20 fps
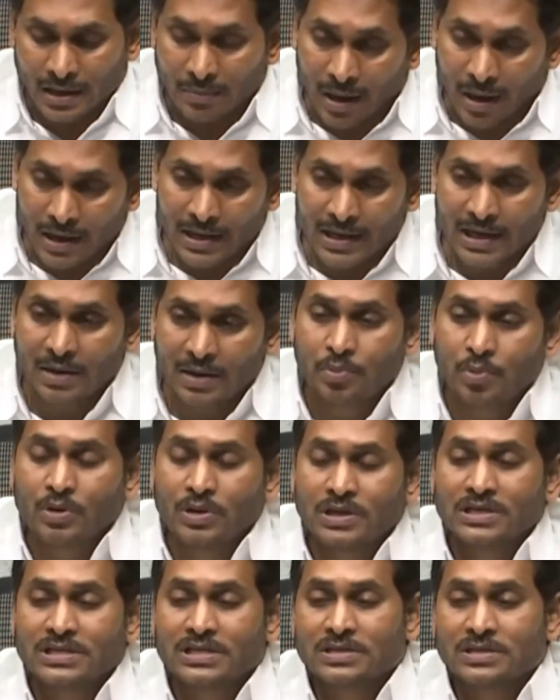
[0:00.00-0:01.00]
ఈ మహిళా
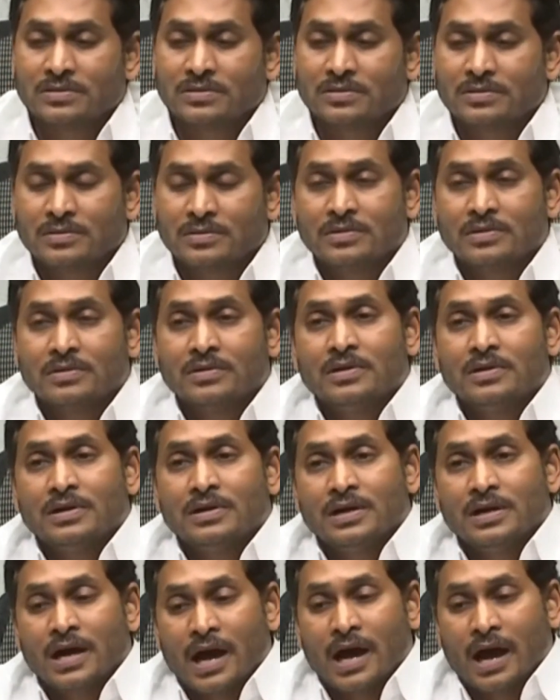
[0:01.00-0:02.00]
పోలీసు
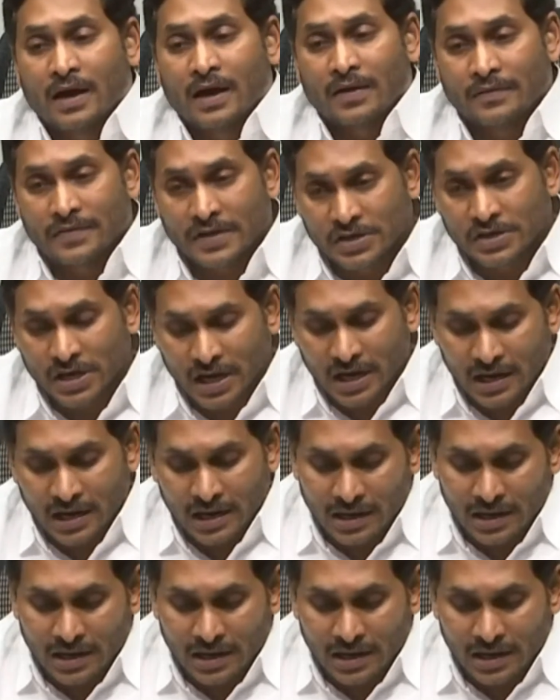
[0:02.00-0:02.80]
దిశ